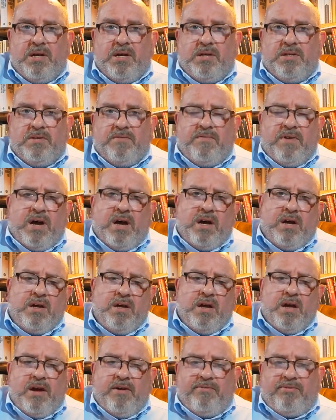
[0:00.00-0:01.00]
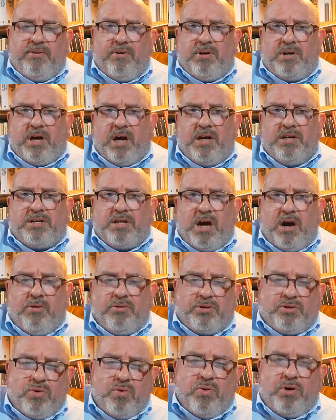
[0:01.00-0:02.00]
Sie war erfolgreiche
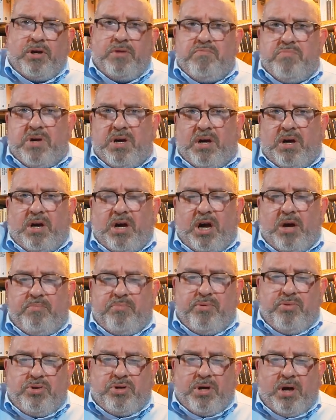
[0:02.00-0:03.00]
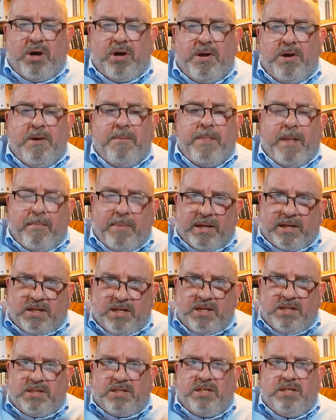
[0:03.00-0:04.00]
Autorin mehrerer Bücher, aber
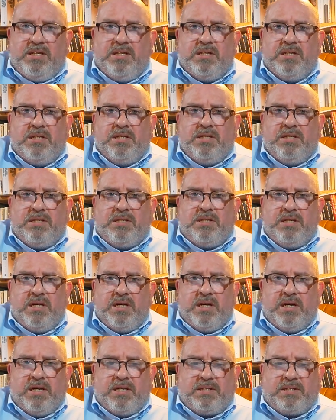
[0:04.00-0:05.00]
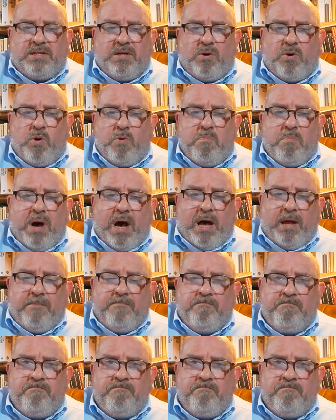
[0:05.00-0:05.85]
dies hier ist ihr erster Roman.